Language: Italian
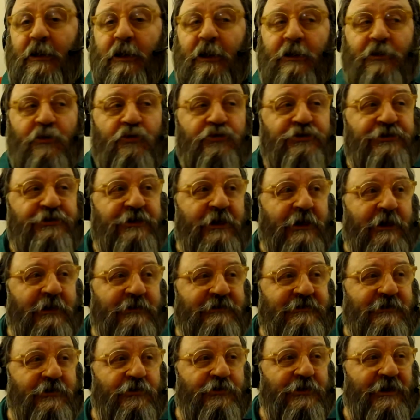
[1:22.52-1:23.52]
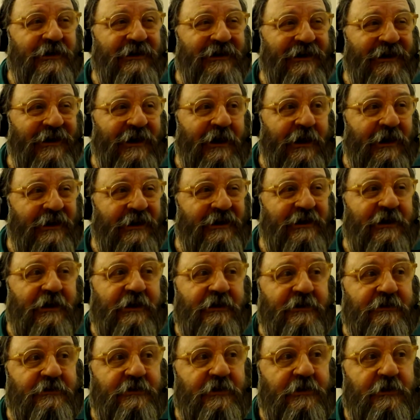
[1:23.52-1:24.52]
costellazione
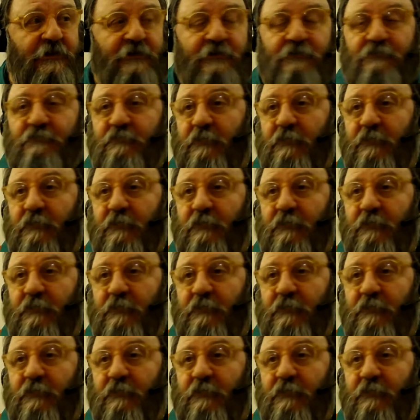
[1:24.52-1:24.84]
dell'Ariete